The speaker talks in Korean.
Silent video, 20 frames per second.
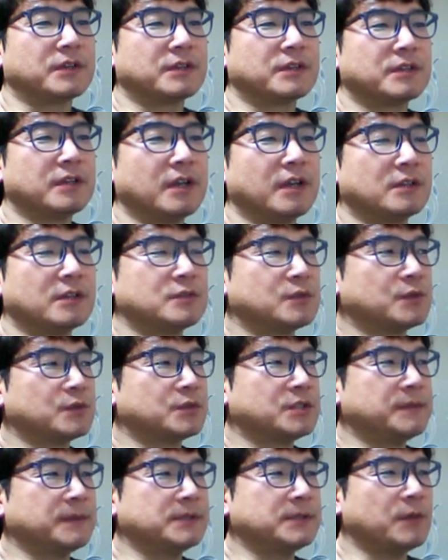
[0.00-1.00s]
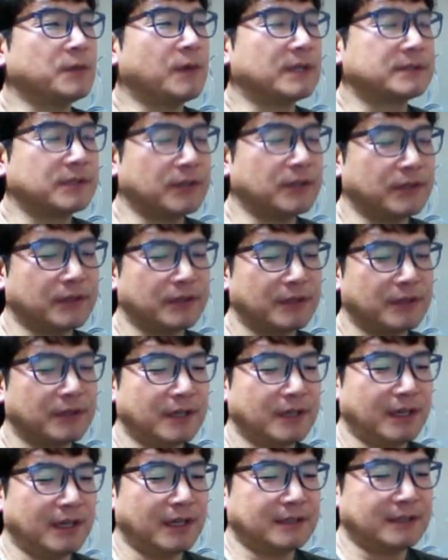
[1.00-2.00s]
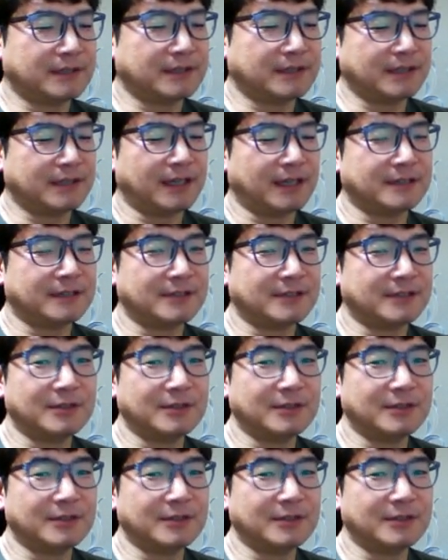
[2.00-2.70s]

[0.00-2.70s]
그래가지고 집에서 와서 책상에 앉아서